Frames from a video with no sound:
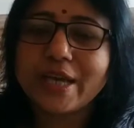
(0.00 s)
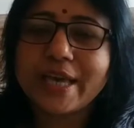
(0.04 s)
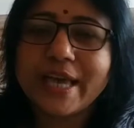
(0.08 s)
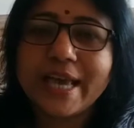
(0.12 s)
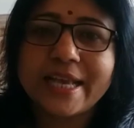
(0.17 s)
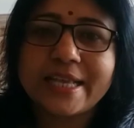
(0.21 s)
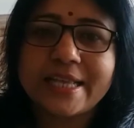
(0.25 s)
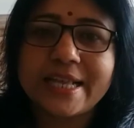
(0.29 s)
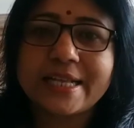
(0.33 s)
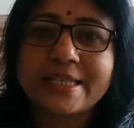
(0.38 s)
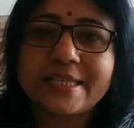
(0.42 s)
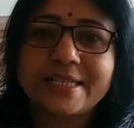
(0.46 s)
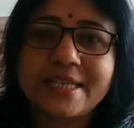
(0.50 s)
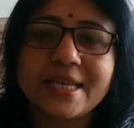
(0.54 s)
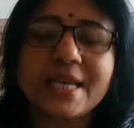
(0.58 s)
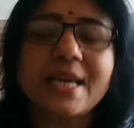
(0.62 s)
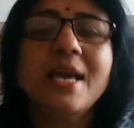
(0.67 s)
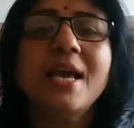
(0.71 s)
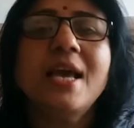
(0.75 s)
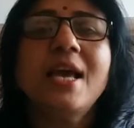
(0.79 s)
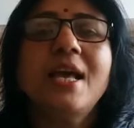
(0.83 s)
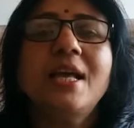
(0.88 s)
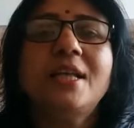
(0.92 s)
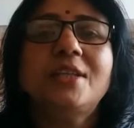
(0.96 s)
খেয়ে যাচ্ছি
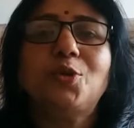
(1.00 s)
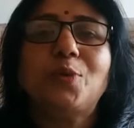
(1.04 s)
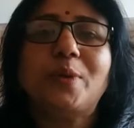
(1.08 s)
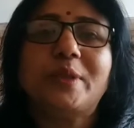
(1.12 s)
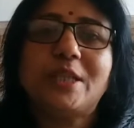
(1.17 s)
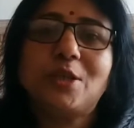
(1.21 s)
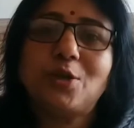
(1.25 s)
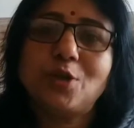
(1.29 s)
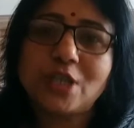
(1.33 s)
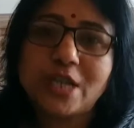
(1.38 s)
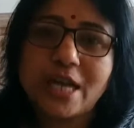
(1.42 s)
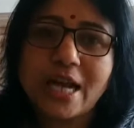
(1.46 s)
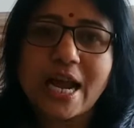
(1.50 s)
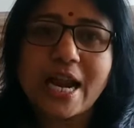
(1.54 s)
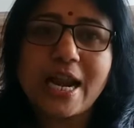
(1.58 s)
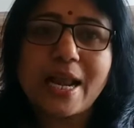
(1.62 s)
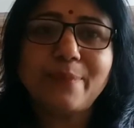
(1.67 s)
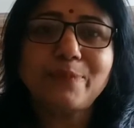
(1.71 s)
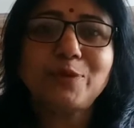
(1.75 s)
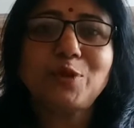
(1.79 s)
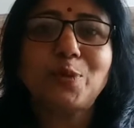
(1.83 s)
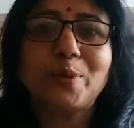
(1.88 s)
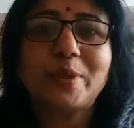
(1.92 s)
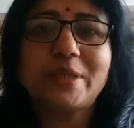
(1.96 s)
তোমাদেরও
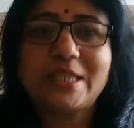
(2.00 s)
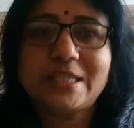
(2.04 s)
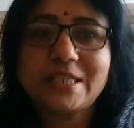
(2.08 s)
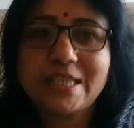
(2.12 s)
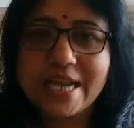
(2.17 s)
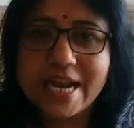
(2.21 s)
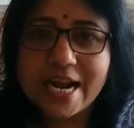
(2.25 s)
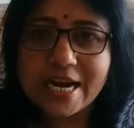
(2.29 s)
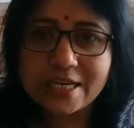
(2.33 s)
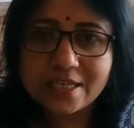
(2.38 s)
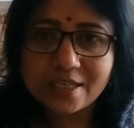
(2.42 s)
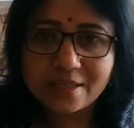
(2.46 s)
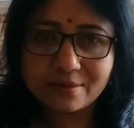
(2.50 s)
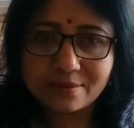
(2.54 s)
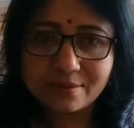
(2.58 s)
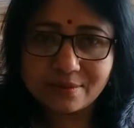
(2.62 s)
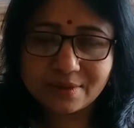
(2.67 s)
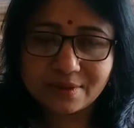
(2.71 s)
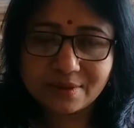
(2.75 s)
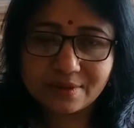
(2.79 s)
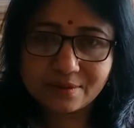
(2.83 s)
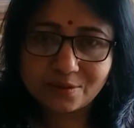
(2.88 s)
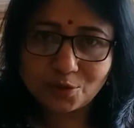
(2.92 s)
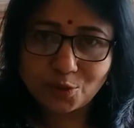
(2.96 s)
শেখালাম তোমাদের শেয়ার
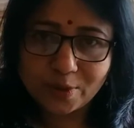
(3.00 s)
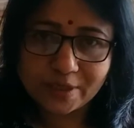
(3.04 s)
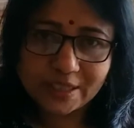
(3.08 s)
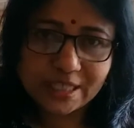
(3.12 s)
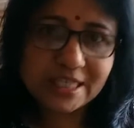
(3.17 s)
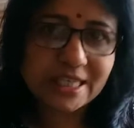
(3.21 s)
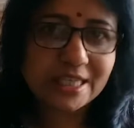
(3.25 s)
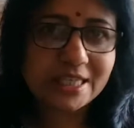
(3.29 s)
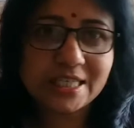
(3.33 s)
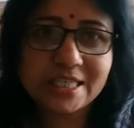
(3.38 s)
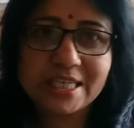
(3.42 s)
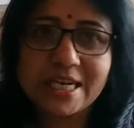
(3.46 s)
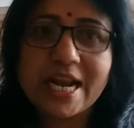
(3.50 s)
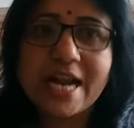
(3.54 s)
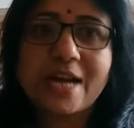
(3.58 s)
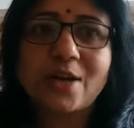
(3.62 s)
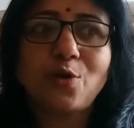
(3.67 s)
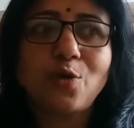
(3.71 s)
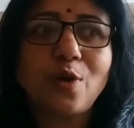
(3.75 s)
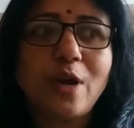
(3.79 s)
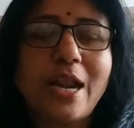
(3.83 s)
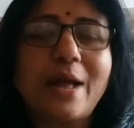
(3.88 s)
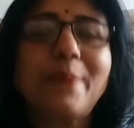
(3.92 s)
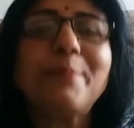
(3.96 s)
তোমাদের সাথে শেয়ার
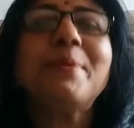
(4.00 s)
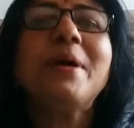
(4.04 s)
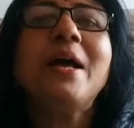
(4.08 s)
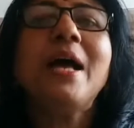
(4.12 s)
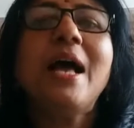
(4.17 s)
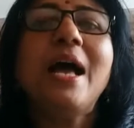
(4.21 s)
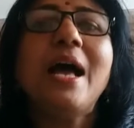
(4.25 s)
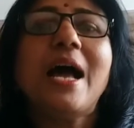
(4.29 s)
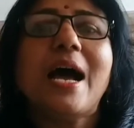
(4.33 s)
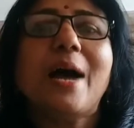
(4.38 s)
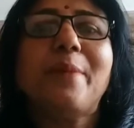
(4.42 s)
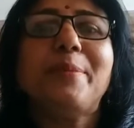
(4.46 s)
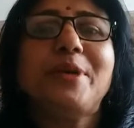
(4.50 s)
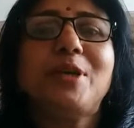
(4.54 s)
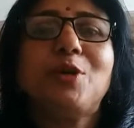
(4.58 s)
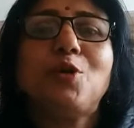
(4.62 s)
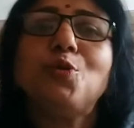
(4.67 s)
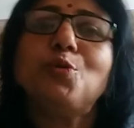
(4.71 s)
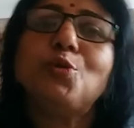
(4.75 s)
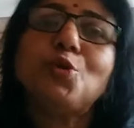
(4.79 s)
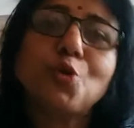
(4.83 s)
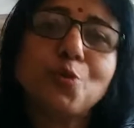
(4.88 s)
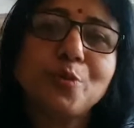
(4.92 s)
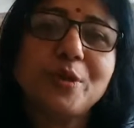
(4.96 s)
করলাম আমি
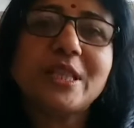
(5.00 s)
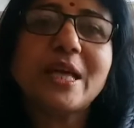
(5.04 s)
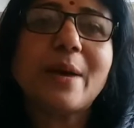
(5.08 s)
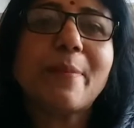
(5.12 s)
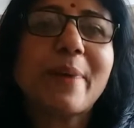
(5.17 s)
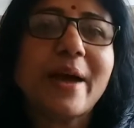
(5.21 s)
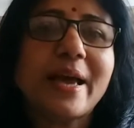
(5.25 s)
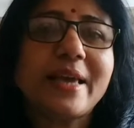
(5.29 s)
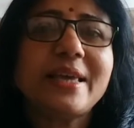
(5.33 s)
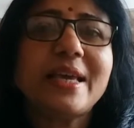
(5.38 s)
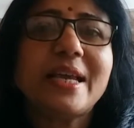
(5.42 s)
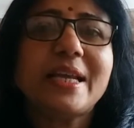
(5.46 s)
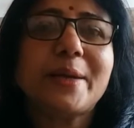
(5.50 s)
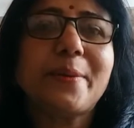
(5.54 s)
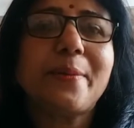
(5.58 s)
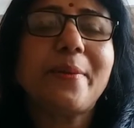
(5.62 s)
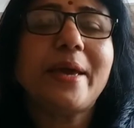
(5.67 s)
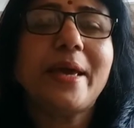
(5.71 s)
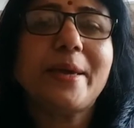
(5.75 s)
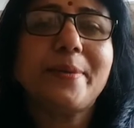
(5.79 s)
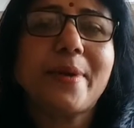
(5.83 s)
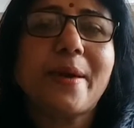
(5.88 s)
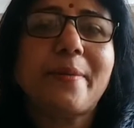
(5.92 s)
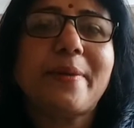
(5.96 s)
খুব সুবিধা পাই এটা
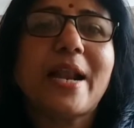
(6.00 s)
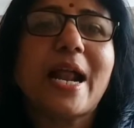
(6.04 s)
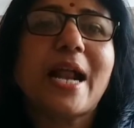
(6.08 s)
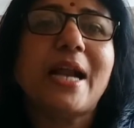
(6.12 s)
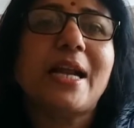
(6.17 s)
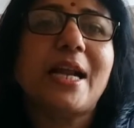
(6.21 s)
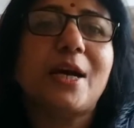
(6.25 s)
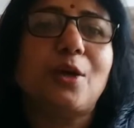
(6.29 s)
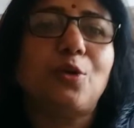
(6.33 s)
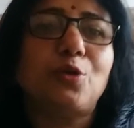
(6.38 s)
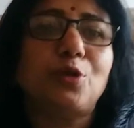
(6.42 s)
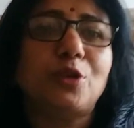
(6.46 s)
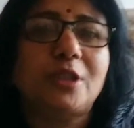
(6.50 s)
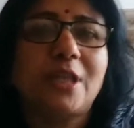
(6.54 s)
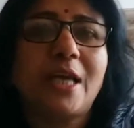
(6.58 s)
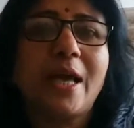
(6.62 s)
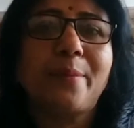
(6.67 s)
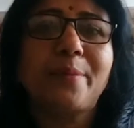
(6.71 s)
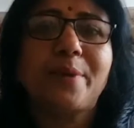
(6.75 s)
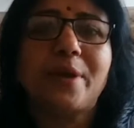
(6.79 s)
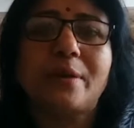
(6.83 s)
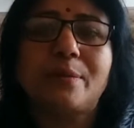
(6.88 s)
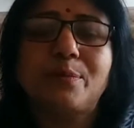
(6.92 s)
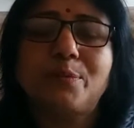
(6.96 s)
এইভাবে রান্না করতে
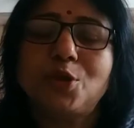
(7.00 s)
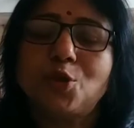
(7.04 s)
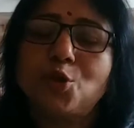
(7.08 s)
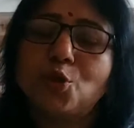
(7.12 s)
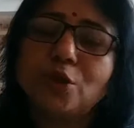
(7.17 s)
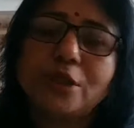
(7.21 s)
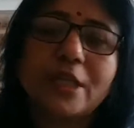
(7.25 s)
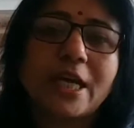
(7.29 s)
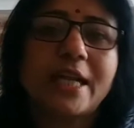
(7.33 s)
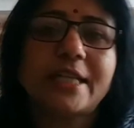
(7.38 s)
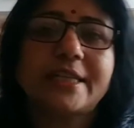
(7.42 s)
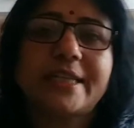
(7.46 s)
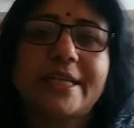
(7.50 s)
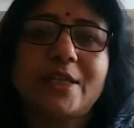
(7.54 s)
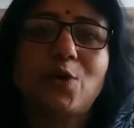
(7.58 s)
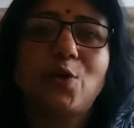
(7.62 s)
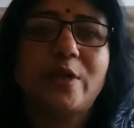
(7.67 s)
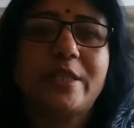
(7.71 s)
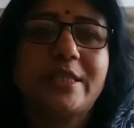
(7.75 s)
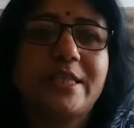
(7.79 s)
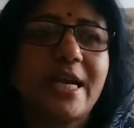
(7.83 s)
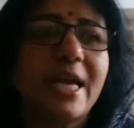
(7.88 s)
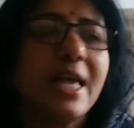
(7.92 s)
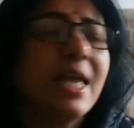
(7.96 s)
আমার ভীষণ তাড়াতাড়ি
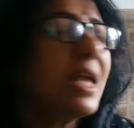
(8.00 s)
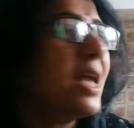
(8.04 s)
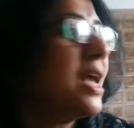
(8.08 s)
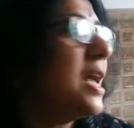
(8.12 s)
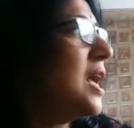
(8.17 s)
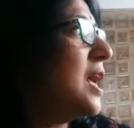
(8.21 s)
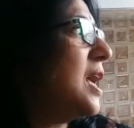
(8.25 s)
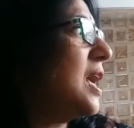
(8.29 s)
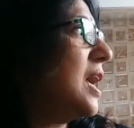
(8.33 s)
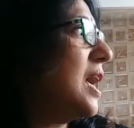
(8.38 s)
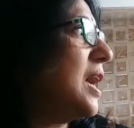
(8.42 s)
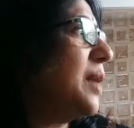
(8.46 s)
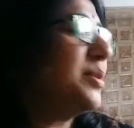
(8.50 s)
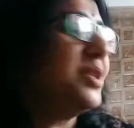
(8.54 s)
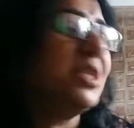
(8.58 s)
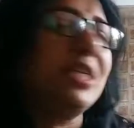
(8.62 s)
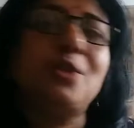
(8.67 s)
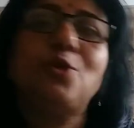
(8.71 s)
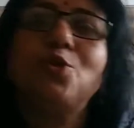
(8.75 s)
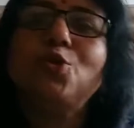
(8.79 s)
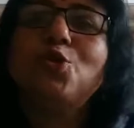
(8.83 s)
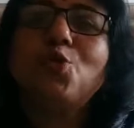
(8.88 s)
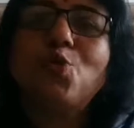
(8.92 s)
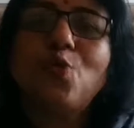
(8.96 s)
হয়ে যায় আমি
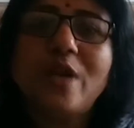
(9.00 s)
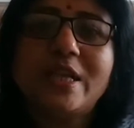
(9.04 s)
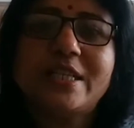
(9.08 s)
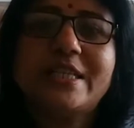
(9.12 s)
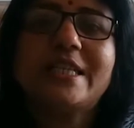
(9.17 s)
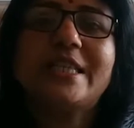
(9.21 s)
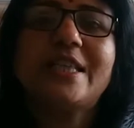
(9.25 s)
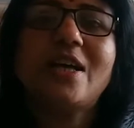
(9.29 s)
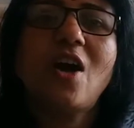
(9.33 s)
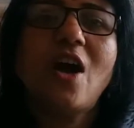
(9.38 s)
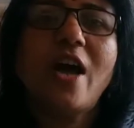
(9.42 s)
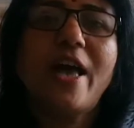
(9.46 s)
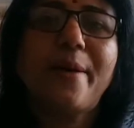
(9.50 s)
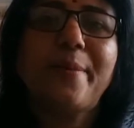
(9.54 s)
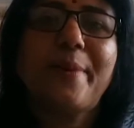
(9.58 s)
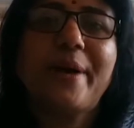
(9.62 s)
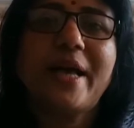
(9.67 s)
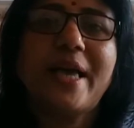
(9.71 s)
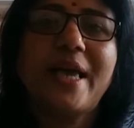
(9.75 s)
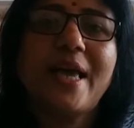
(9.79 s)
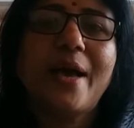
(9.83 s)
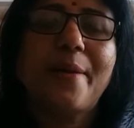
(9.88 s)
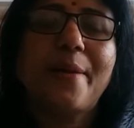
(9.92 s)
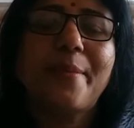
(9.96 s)
যেহেতু স্কুলে যেতে হয়
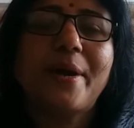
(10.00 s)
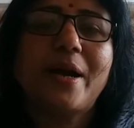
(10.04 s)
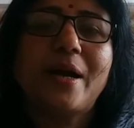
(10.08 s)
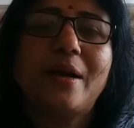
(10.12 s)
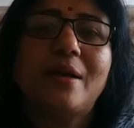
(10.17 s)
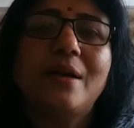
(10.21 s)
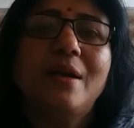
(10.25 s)
আমাকে আমার